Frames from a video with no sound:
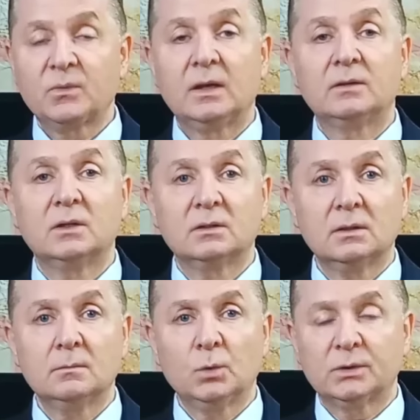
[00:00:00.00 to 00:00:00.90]
كي
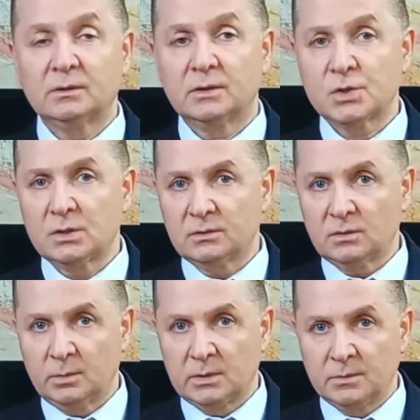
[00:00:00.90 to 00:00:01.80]
تهتم وتتجه
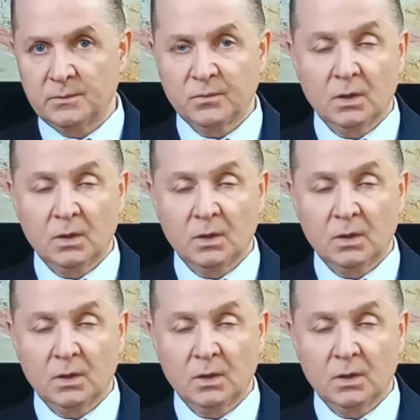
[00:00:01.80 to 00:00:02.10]
للطبيب